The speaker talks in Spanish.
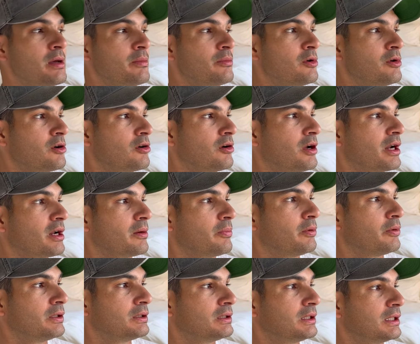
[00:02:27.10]
Bueno, la
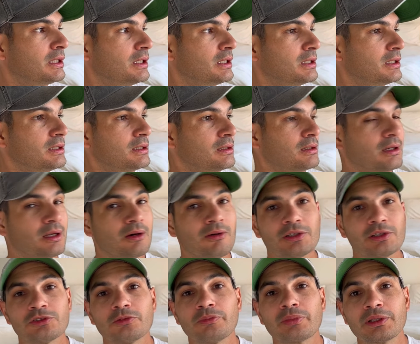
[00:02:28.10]
respuesta le va
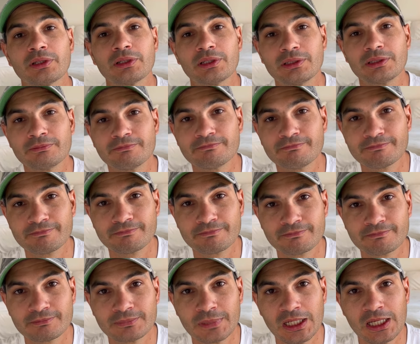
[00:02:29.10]
a sorprender.
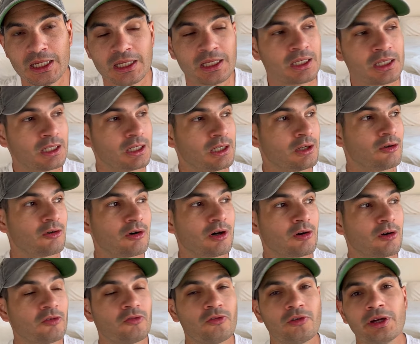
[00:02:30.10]
Quien lo
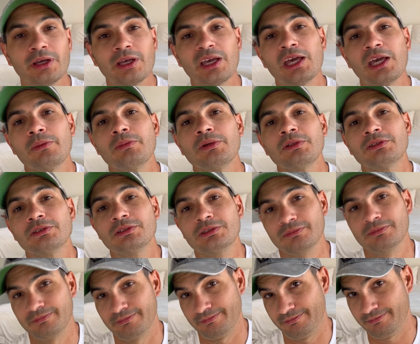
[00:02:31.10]
ganó fue ABC.